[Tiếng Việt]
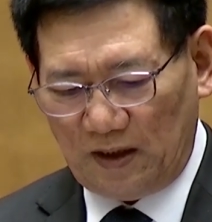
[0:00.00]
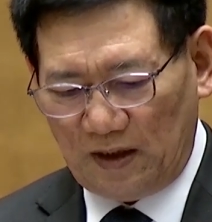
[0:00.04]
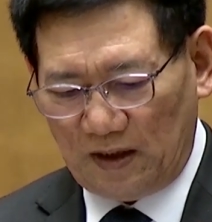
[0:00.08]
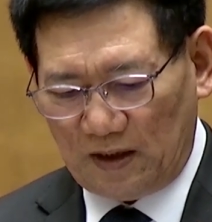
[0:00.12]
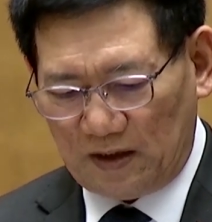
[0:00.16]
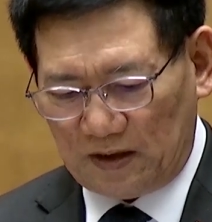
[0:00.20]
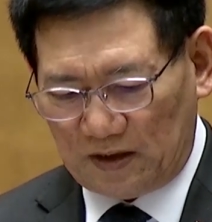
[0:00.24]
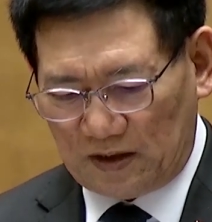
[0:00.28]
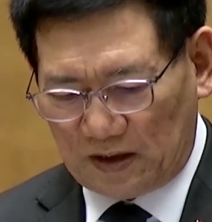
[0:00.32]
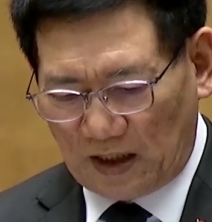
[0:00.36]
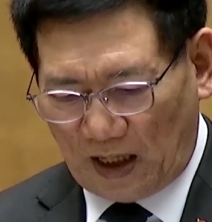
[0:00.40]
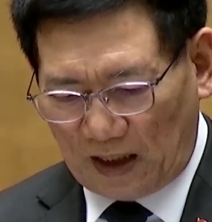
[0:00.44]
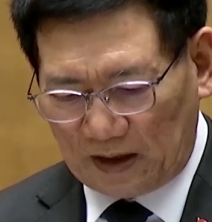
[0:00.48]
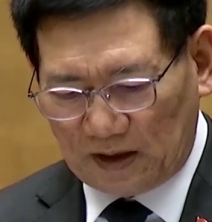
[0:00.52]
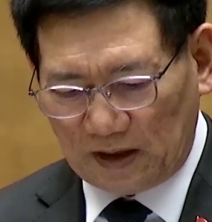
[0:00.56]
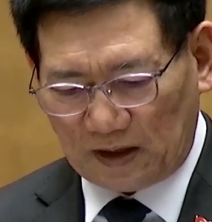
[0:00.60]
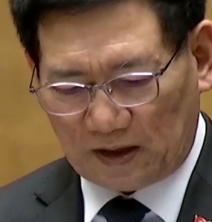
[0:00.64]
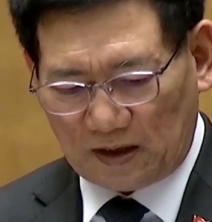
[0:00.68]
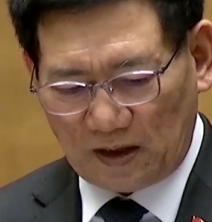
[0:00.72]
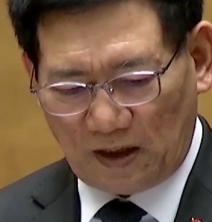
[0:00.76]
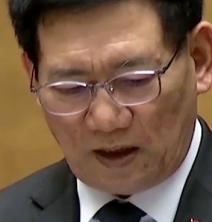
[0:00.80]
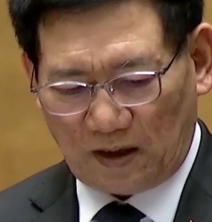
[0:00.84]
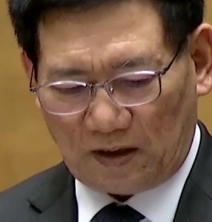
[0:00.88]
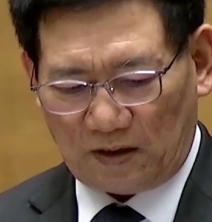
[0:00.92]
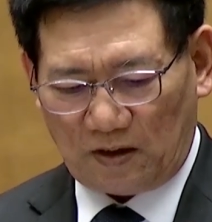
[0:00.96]
Các biện pháp
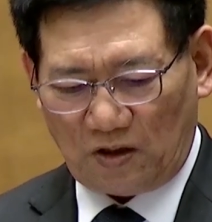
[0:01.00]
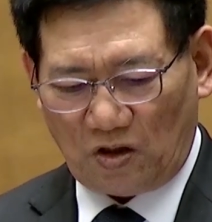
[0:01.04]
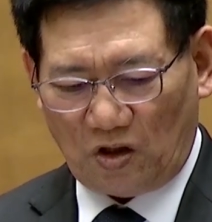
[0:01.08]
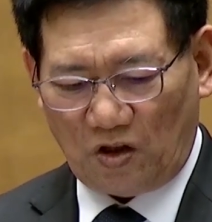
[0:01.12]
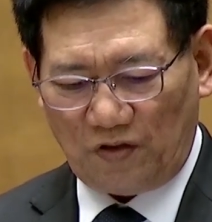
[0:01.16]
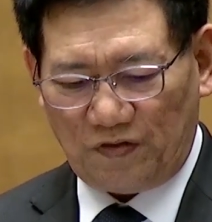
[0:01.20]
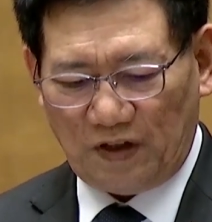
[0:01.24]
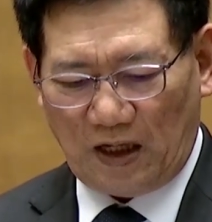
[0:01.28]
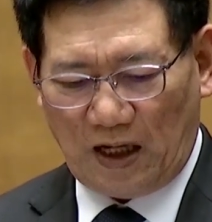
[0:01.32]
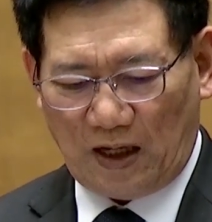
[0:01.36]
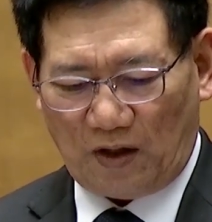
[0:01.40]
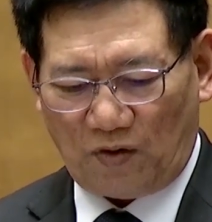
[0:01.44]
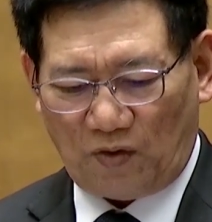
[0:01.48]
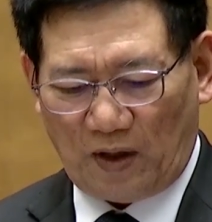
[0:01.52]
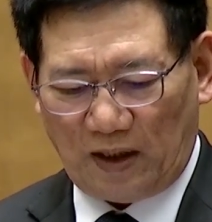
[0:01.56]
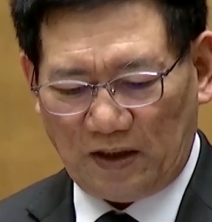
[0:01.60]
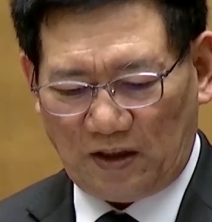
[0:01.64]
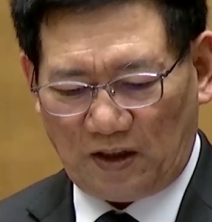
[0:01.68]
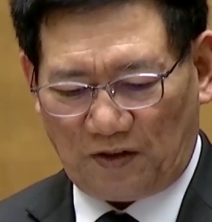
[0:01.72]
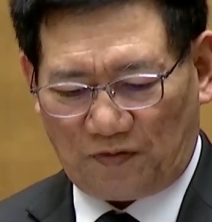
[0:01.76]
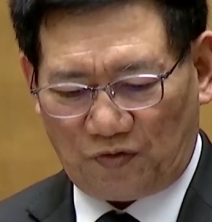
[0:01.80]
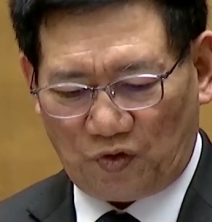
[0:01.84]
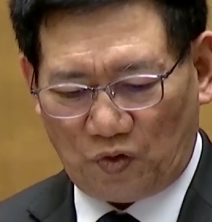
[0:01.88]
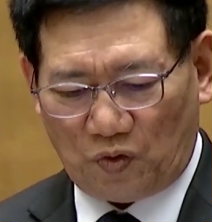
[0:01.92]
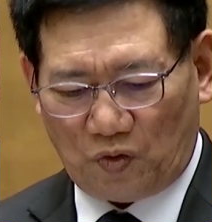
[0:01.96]
bình ổn giá tại
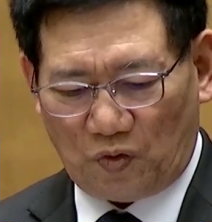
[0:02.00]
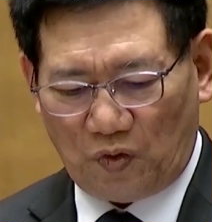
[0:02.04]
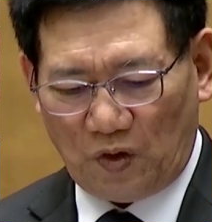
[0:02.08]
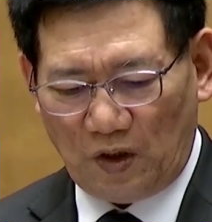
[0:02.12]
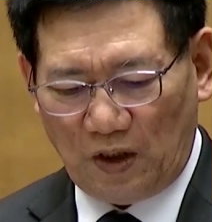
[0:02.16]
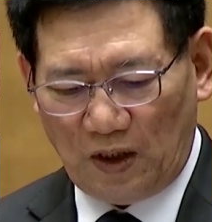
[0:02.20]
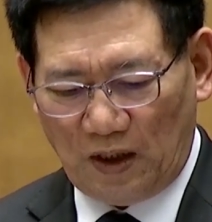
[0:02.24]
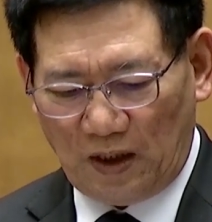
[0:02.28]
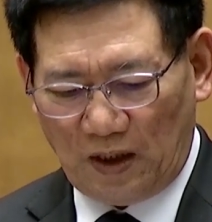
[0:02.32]
dự thảo luật